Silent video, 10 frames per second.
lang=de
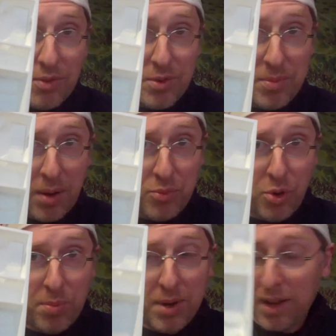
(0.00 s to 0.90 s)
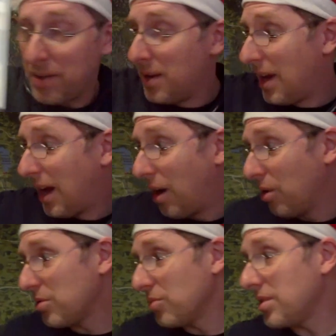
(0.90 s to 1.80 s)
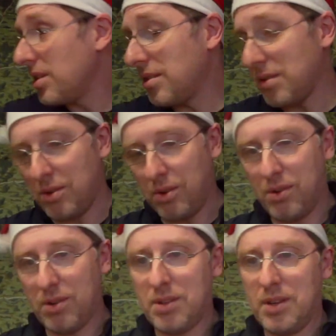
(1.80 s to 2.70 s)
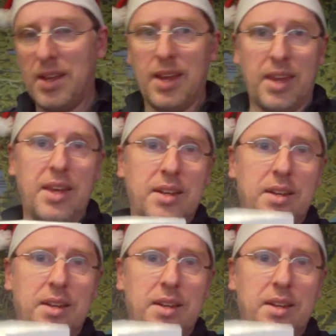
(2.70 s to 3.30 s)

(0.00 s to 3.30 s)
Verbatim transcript: auf dem Abenteuerplan auch so sieht. Und hier